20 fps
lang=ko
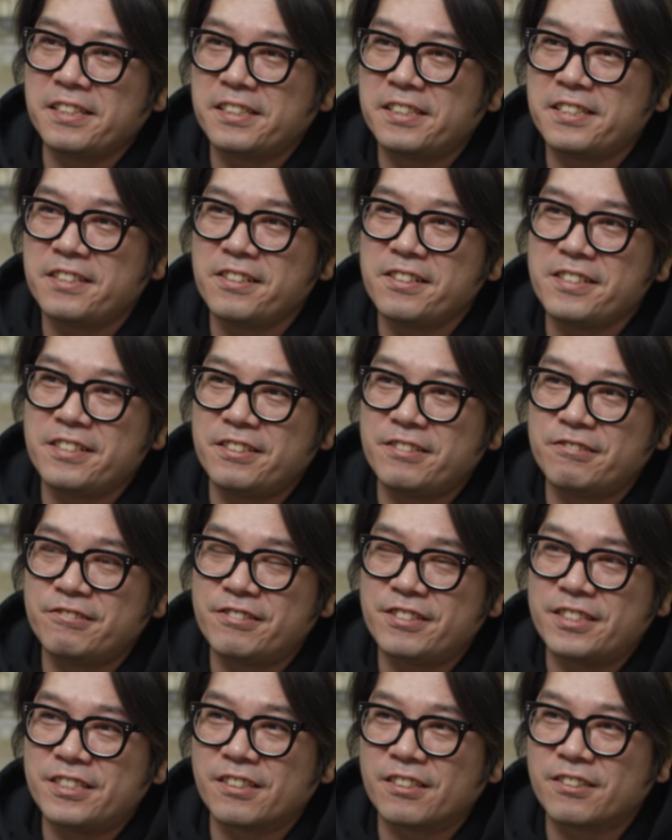그런
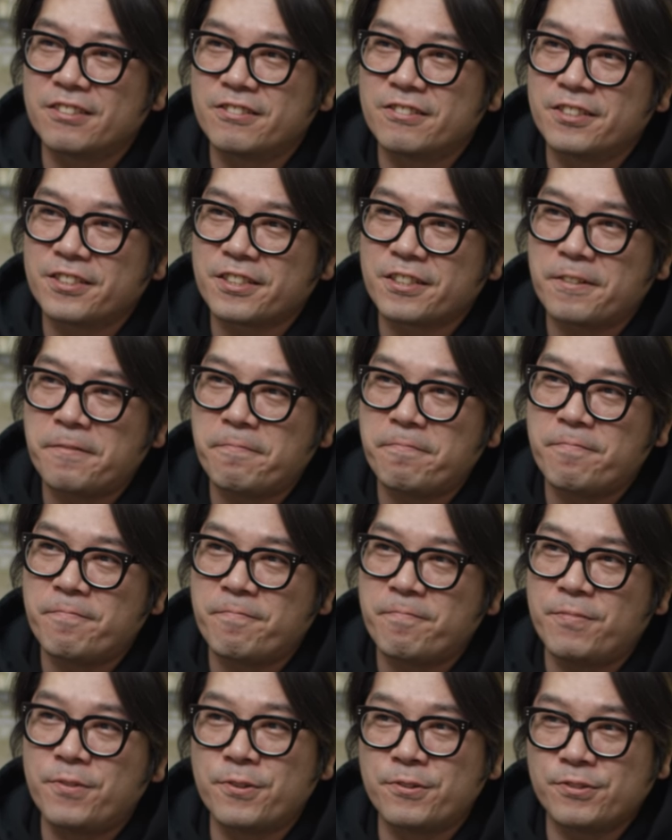이유도 있었던 거죠.
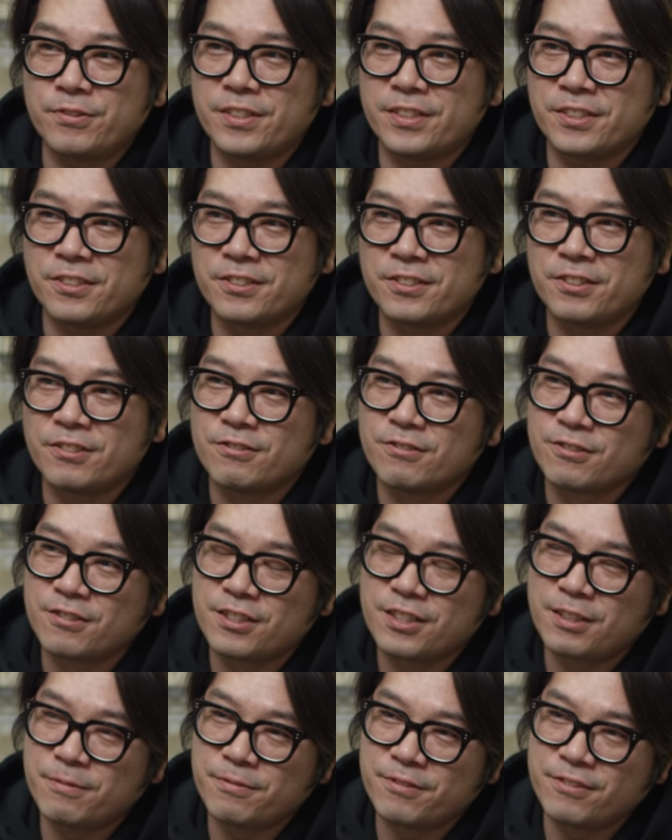복수의
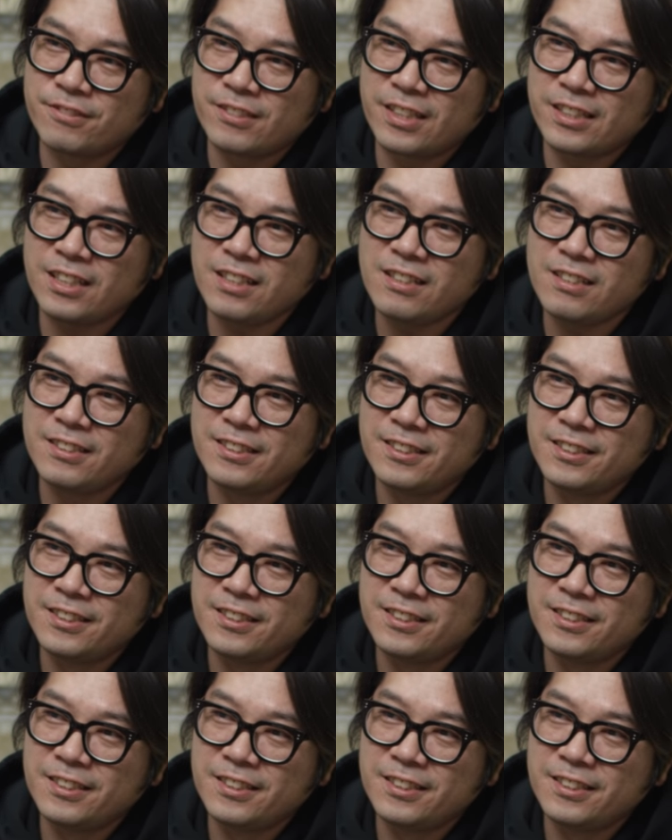성격으로 리뷰를 했다?